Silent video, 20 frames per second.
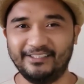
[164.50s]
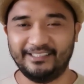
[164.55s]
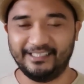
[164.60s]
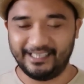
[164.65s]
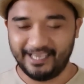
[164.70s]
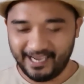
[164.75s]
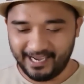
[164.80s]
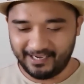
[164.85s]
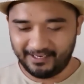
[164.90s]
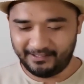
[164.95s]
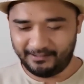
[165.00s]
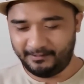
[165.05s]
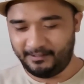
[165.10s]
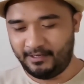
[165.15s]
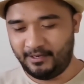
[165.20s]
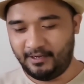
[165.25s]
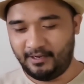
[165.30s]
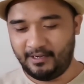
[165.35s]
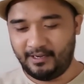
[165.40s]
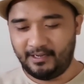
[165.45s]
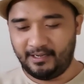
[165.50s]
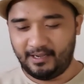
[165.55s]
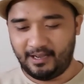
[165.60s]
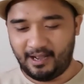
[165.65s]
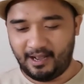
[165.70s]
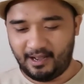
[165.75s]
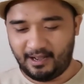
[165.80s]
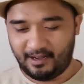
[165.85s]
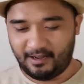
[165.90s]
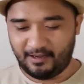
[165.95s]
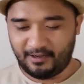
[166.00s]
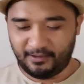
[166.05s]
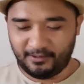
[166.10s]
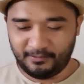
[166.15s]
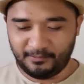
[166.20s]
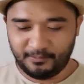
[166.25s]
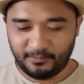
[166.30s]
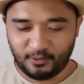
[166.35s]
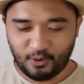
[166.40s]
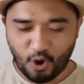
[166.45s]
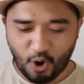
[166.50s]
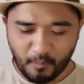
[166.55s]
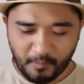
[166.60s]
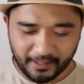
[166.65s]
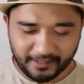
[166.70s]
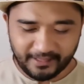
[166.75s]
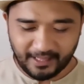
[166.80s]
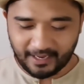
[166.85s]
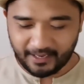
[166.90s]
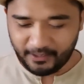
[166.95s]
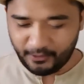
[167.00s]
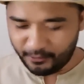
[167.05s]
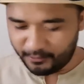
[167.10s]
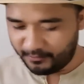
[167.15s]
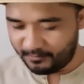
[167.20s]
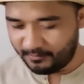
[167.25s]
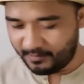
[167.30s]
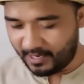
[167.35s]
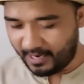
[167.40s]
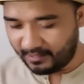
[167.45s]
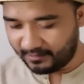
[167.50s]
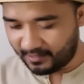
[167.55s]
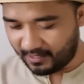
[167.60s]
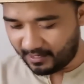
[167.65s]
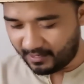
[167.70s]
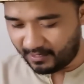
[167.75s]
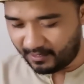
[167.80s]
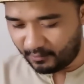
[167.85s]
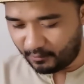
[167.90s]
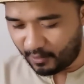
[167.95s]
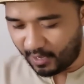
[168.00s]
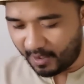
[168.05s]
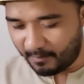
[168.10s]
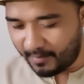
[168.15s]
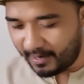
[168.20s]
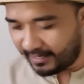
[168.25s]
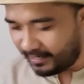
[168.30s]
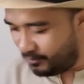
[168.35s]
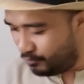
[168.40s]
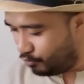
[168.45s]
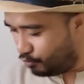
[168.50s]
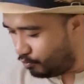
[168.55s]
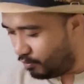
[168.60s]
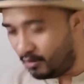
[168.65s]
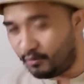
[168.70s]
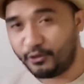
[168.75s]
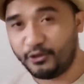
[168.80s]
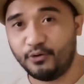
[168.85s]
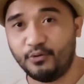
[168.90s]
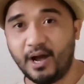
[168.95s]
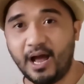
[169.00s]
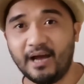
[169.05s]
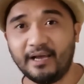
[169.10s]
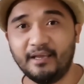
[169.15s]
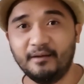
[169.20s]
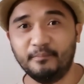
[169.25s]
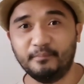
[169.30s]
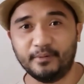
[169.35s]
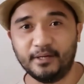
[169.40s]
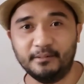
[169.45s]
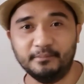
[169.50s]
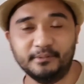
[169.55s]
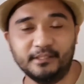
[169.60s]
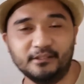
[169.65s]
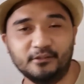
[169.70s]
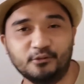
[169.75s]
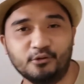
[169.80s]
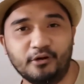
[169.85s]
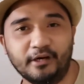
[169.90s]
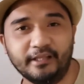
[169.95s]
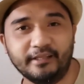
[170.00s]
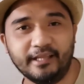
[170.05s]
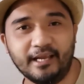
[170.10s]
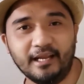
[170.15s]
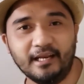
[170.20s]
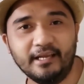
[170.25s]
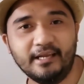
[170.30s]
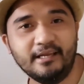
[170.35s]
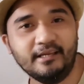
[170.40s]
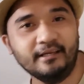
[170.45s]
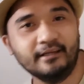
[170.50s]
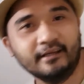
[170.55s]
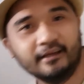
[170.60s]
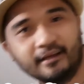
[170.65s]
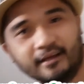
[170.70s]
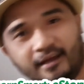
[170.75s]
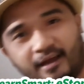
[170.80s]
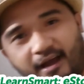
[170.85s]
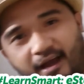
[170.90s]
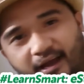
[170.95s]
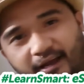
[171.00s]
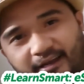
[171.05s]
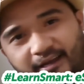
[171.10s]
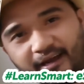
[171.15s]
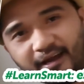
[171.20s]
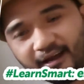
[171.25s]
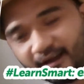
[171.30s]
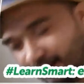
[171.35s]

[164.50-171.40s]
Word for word: Sige, uh, comment na kayo. At uh, habang kinukuha ko yung aking prop sa storytelling, ay